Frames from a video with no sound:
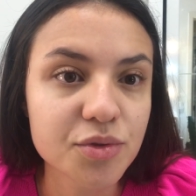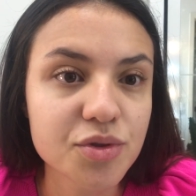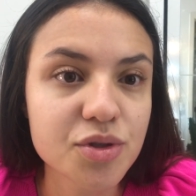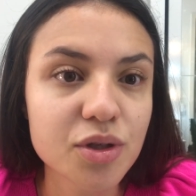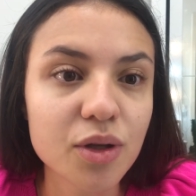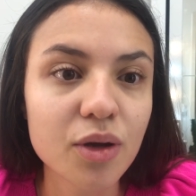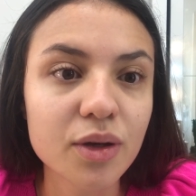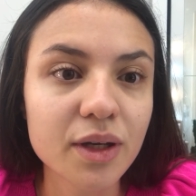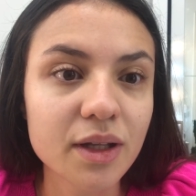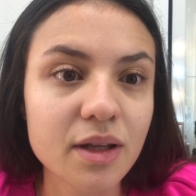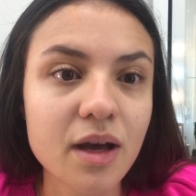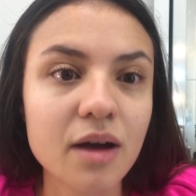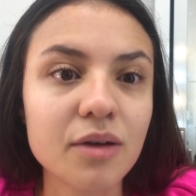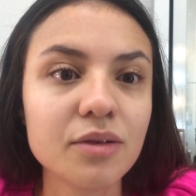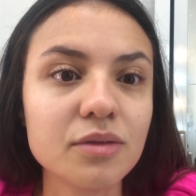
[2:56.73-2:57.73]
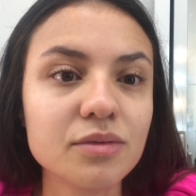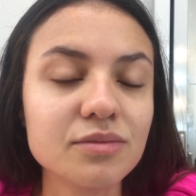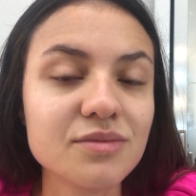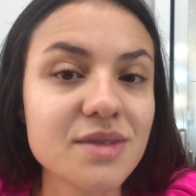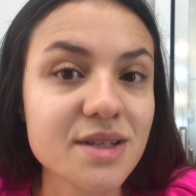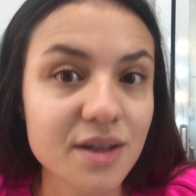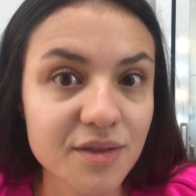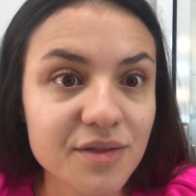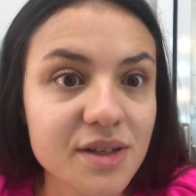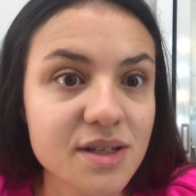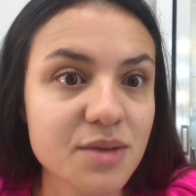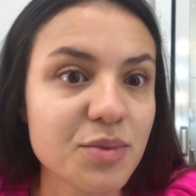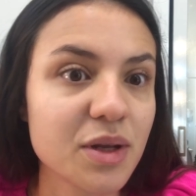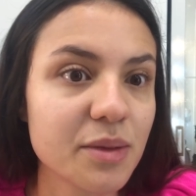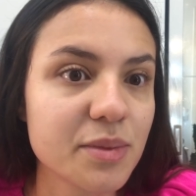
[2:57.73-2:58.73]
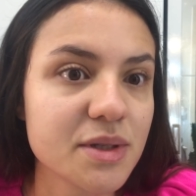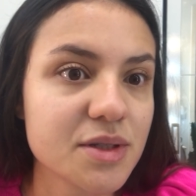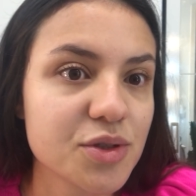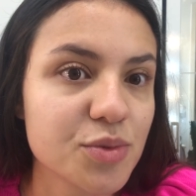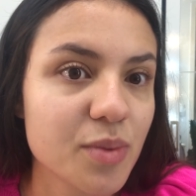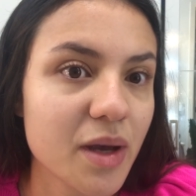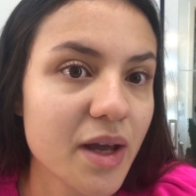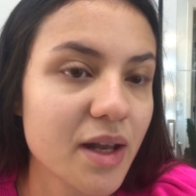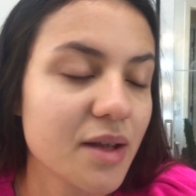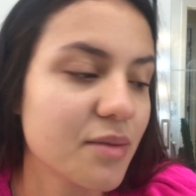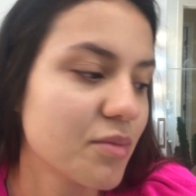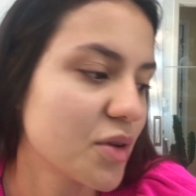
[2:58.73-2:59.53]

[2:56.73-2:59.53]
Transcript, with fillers: de lockdown sem fazer minha limpeza de pele.